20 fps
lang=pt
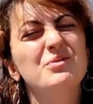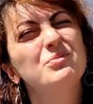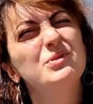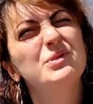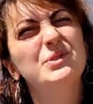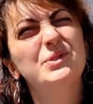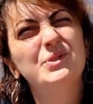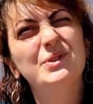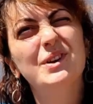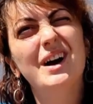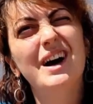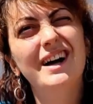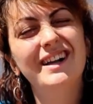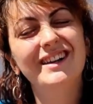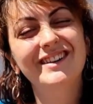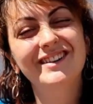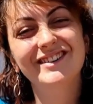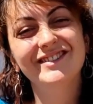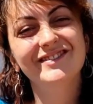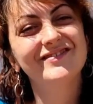o
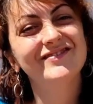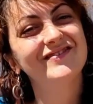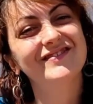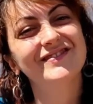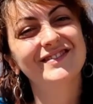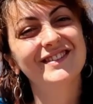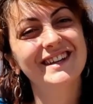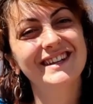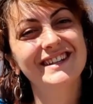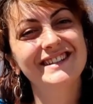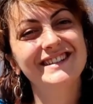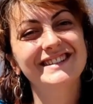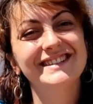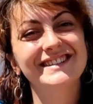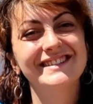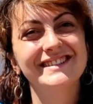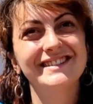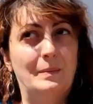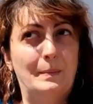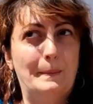Portugal. É
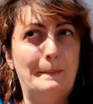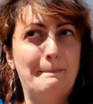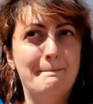isso.